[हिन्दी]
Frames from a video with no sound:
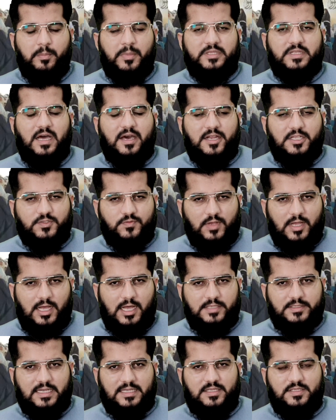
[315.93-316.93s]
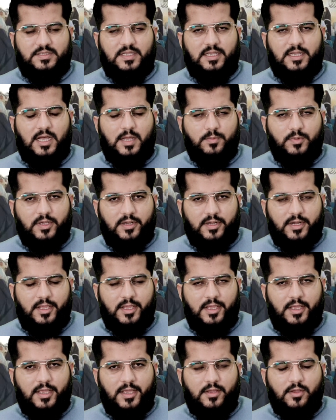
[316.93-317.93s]
मदारस वहाँ आज़ादी से काम कर
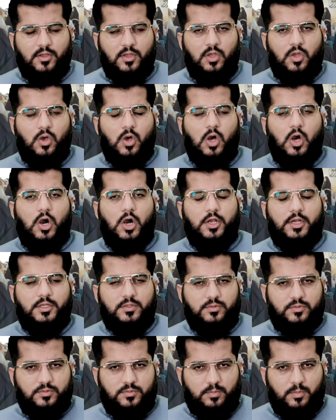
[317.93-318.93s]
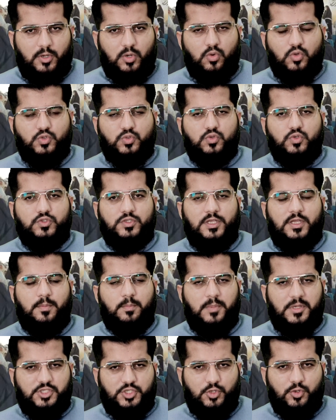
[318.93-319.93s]
रहे हैं और बिलखसूस से
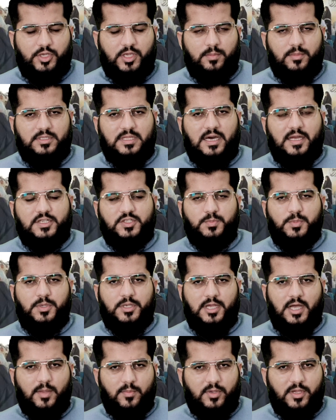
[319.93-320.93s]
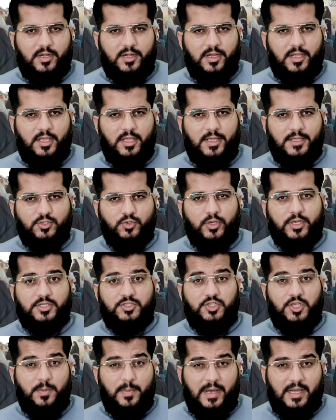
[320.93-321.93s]
बच्चियों के मदारस भी काम कर रहे हैं जो एक
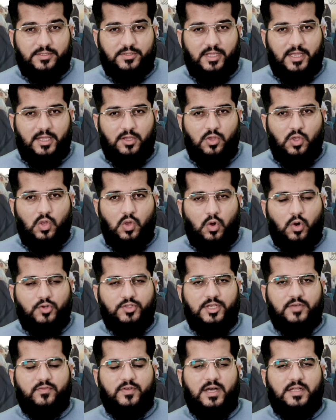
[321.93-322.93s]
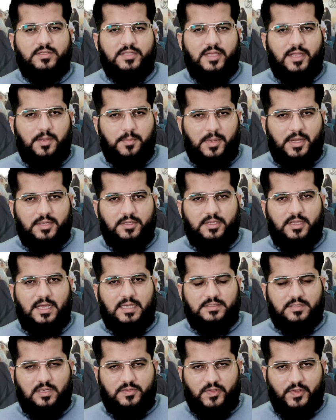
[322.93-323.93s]
अच्छी बात है और ये अफ़गान तालिबान की
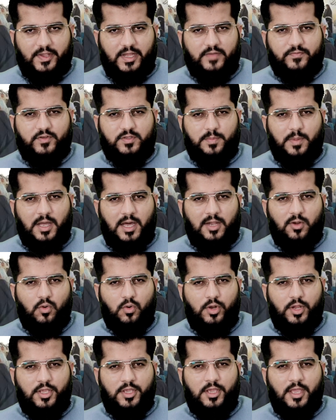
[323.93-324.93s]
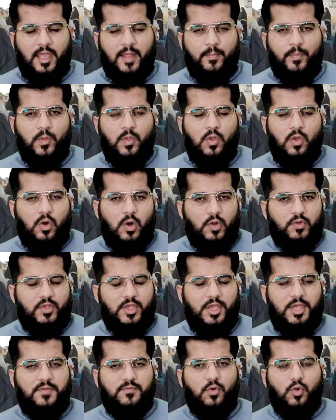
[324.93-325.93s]
असल सकाफत बहाल हो रही है और
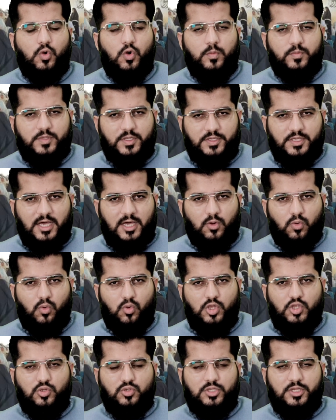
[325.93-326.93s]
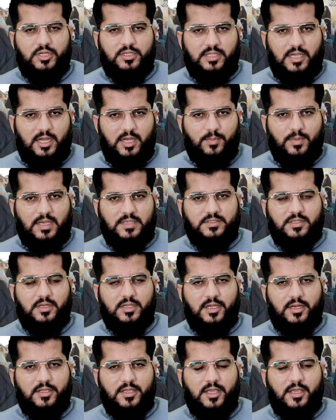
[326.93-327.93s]
यही वो कौम तैयार होगी जो दीनी तालीम हासिल
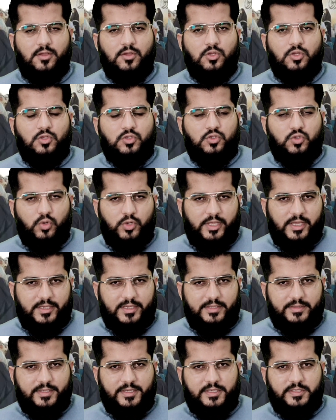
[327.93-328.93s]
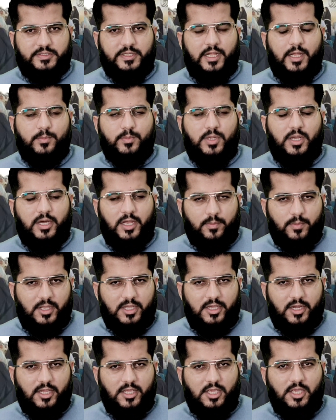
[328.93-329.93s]
करके दुनिया के अंदर इस्लाम का गलबा
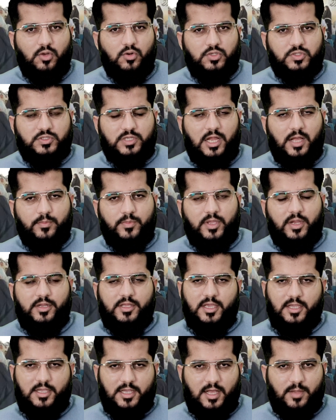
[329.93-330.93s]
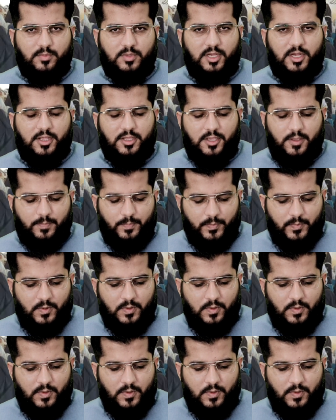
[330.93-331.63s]
करेगी और इस्लाम के लिए काम करेगी